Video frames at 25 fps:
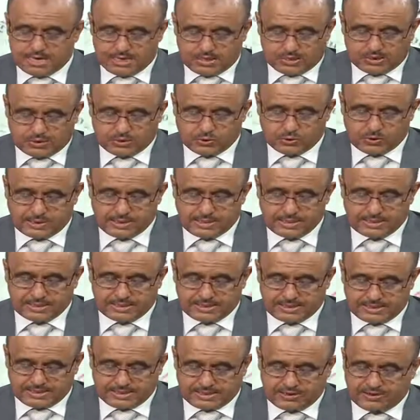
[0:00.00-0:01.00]
هو
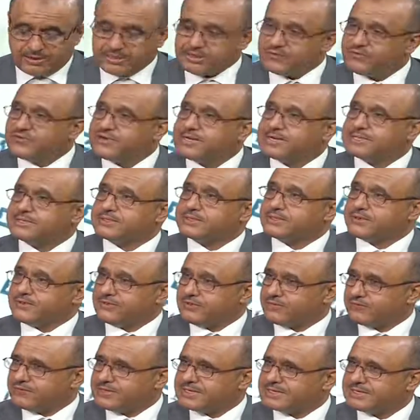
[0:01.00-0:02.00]
آه، الفيز
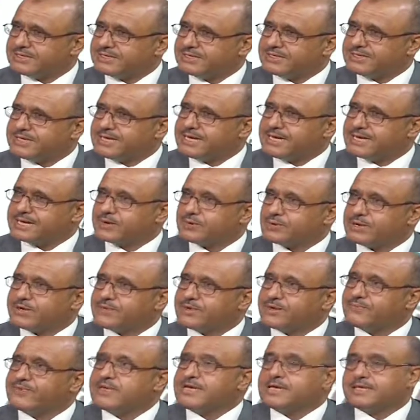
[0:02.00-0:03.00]
فيز الزيارة التأشيرة
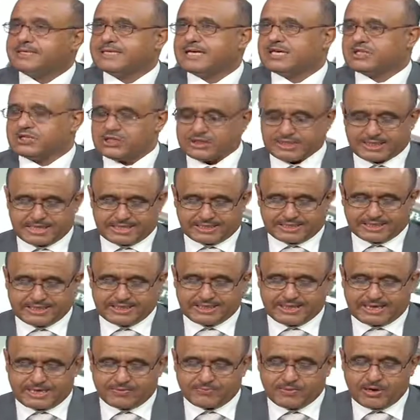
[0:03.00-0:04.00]
السياحية تأشيرات
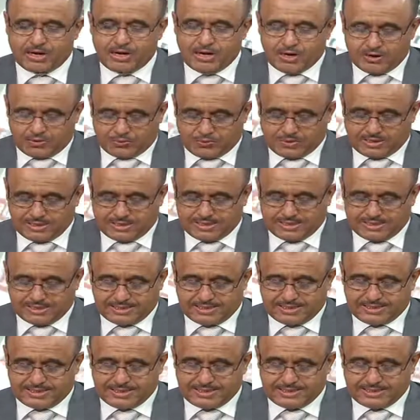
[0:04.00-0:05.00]
نعم
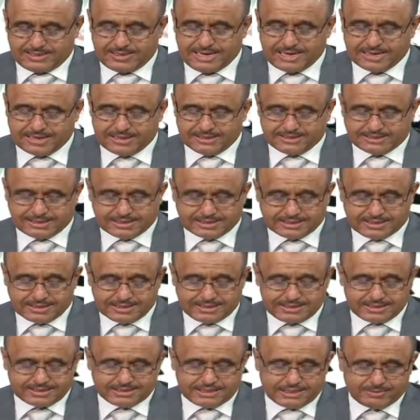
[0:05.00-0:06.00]
ولكن تشكيل
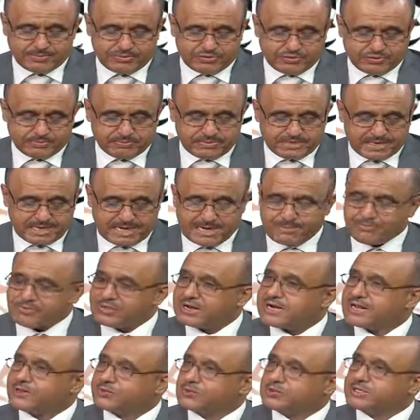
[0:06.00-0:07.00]
لجنة من أهم
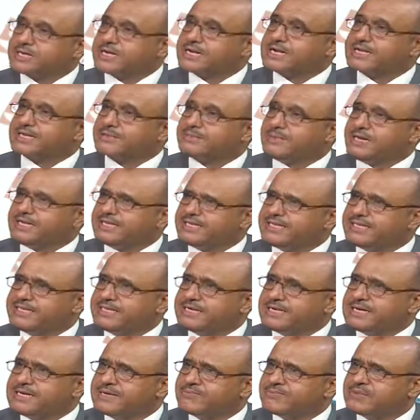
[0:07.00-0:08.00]
ثلاث وزارات
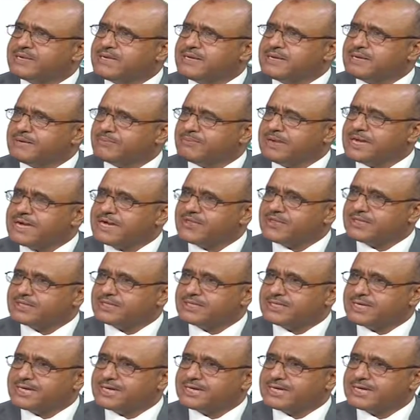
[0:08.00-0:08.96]
معنيه بهذا الشان